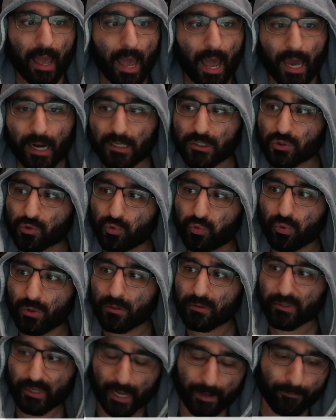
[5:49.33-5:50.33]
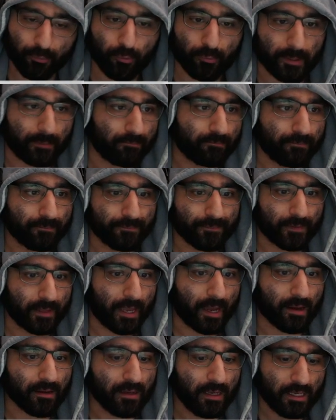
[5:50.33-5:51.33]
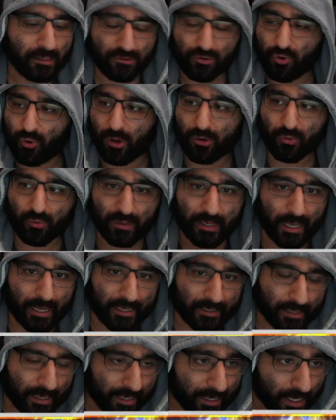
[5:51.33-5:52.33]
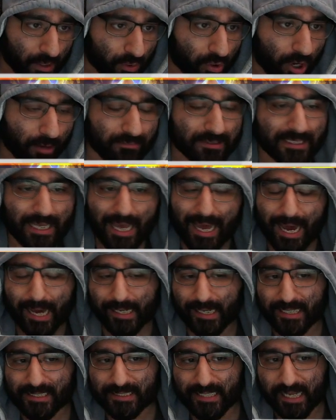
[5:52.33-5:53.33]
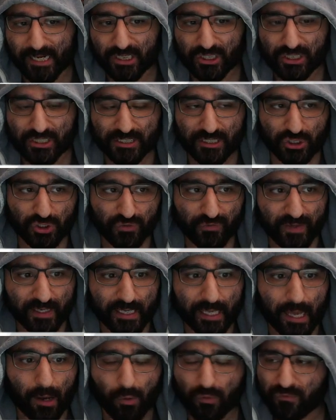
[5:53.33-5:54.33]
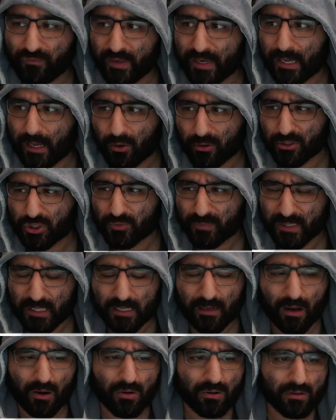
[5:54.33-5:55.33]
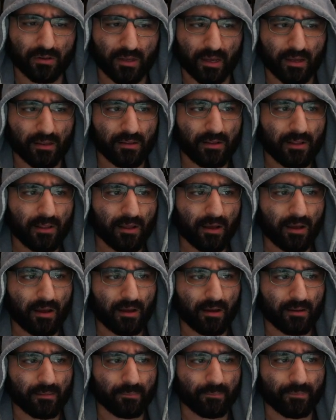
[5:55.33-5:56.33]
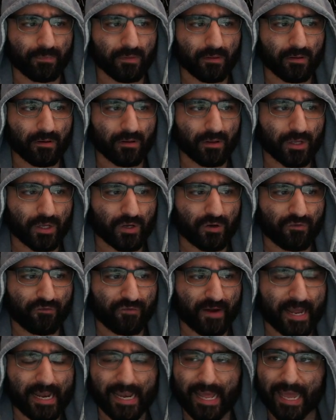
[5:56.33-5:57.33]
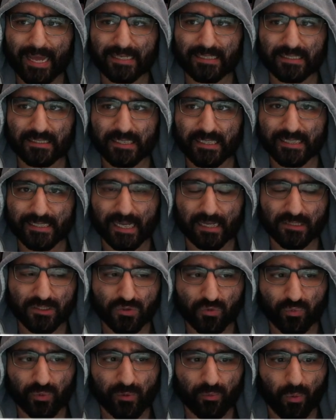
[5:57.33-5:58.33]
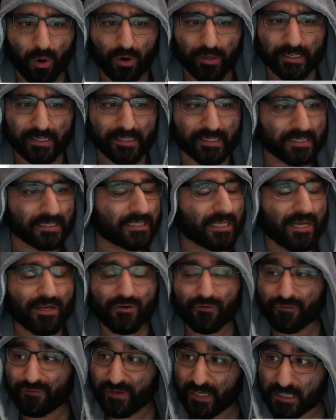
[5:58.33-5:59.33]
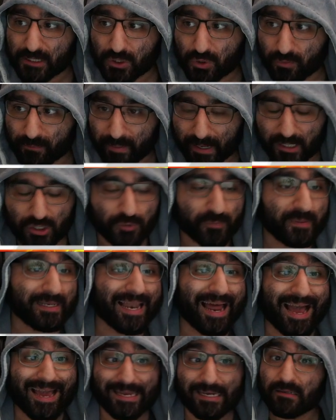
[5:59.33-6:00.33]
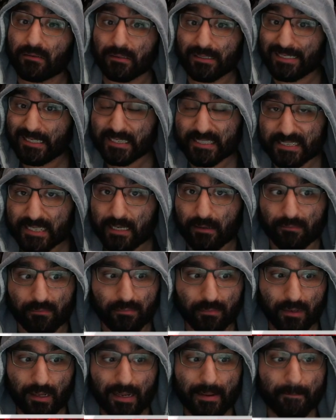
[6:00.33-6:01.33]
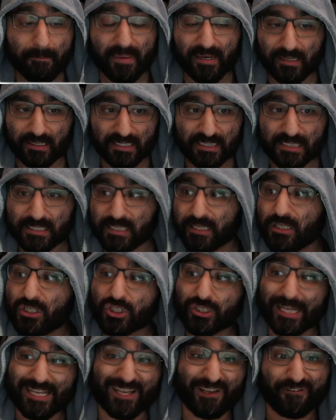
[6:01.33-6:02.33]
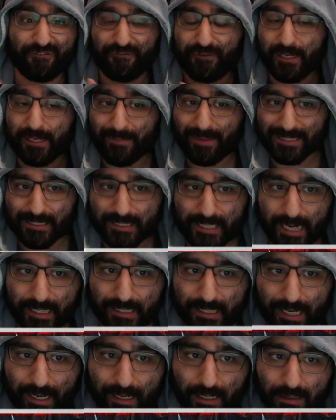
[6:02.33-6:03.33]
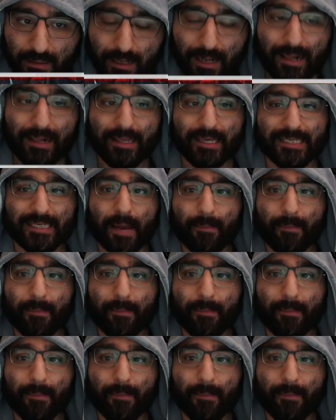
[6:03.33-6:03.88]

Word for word: Alles cool, kein Problem. Ja, je höher du in der, in der Elo kommst, hat er es technisch gesehen schwieriger und weniger Leute spielen ihn auch, ja. Ähm, weil er nicht ganz so rewarding ist, wie zum Beispiel ein Lee Sin. Mit Lee Sin stecke ich viel mehr Zeit rein, ich